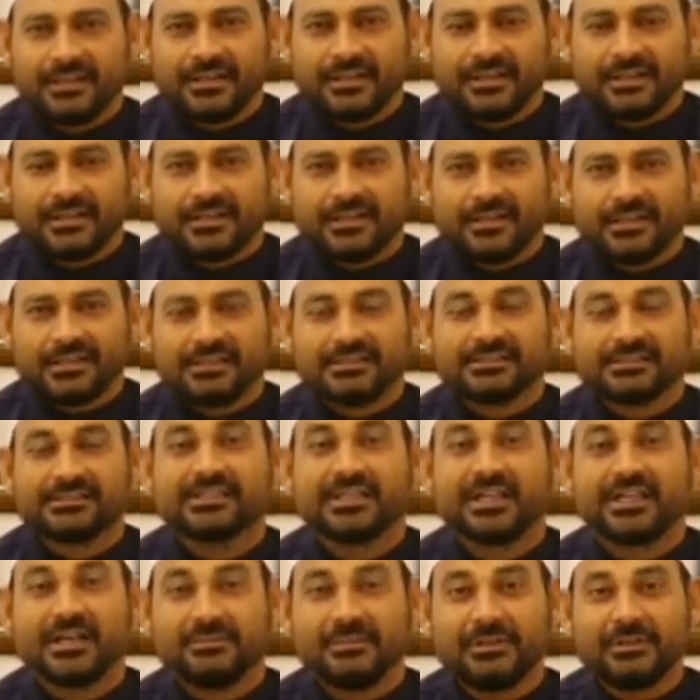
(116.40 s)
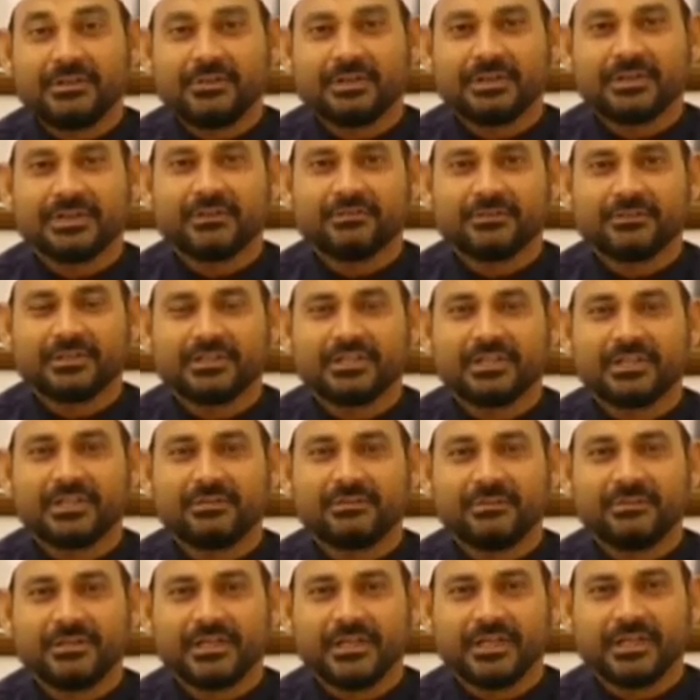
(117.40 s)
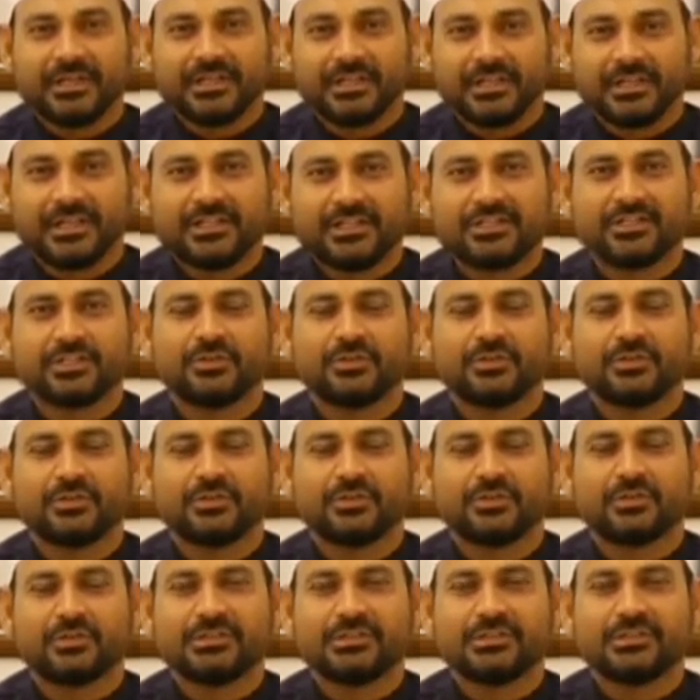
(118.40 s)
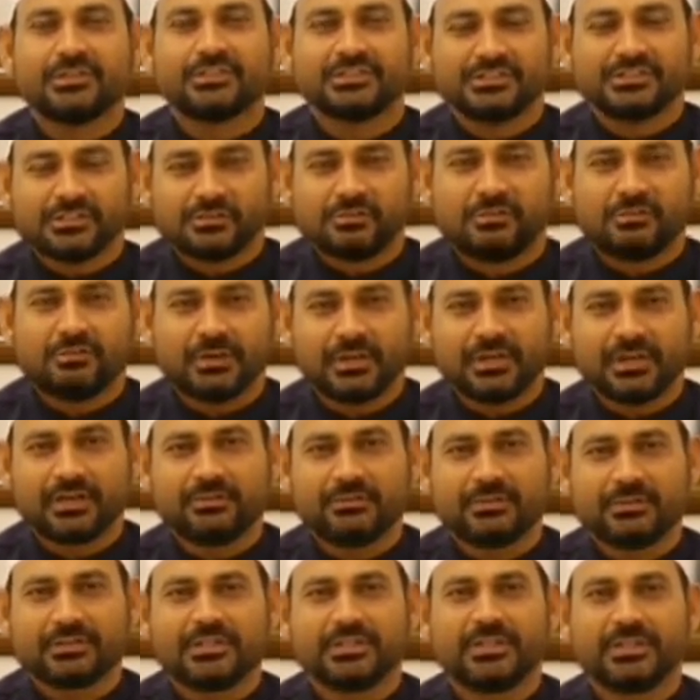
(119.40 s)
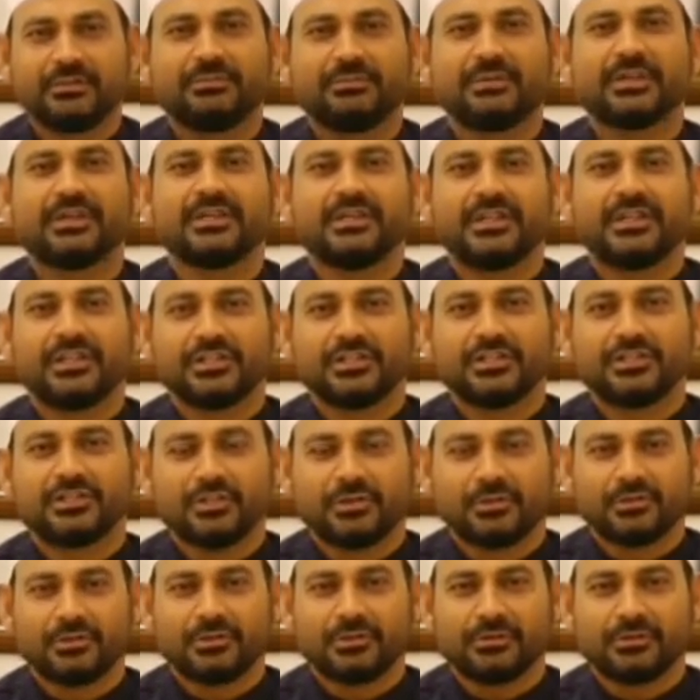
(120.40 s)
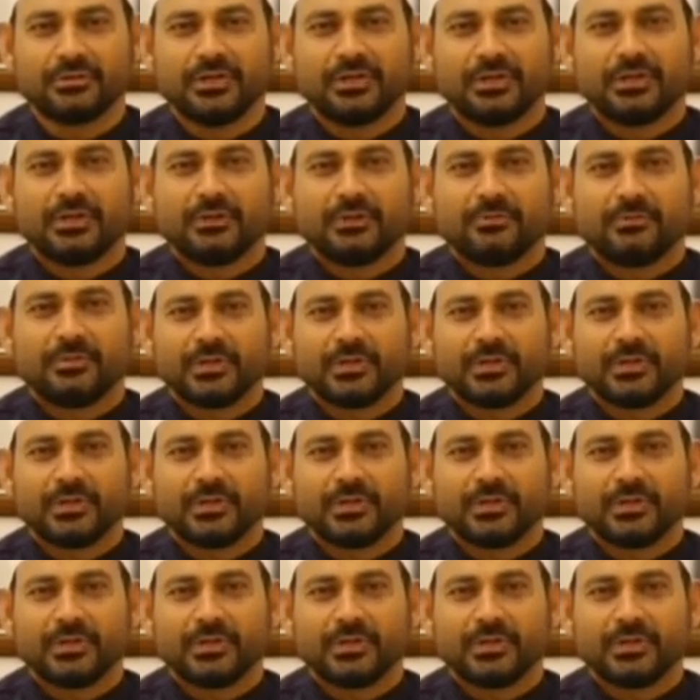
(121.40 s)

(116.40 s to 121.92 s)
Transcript: அது இன்றைக்கு இஸ்லாமிய மக்கள் மத்தியில் மிக எழுச்சியோடு கிறிஸ்துவ மக்கள் மத்தியில் மிக எழுச்சியோடு